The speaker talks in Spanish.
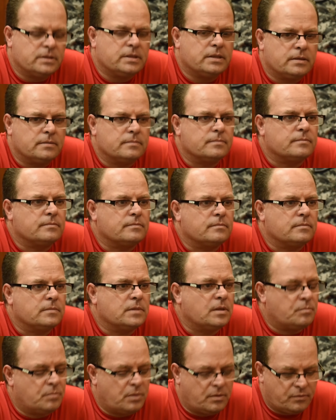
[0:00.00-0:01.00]
Sí,
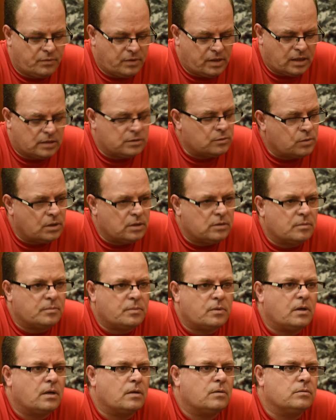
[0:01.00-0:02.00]
después fui a suelto
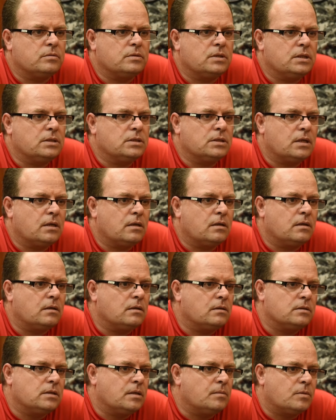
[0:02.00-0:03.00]
por la justicia al
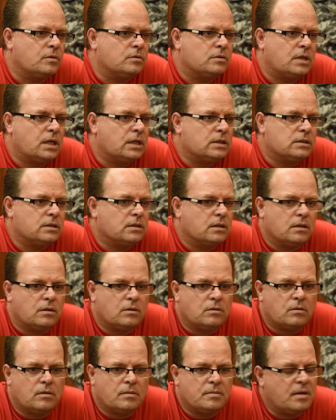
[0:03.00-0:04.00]
demostrarse que
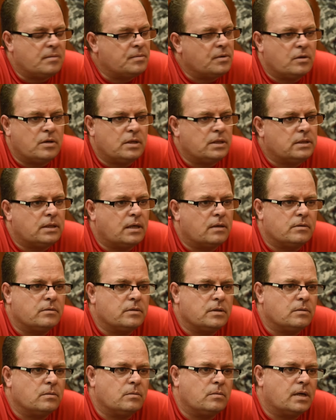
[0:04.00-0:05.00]
no había violentado
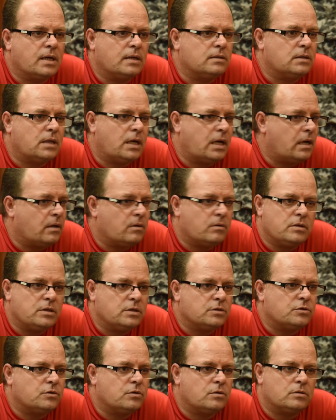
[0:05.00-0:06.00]
ningún candado,
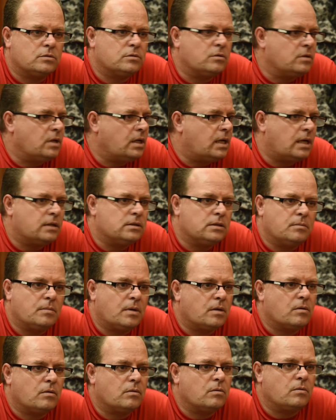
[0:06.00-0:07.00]
ni roto, ni lastimado a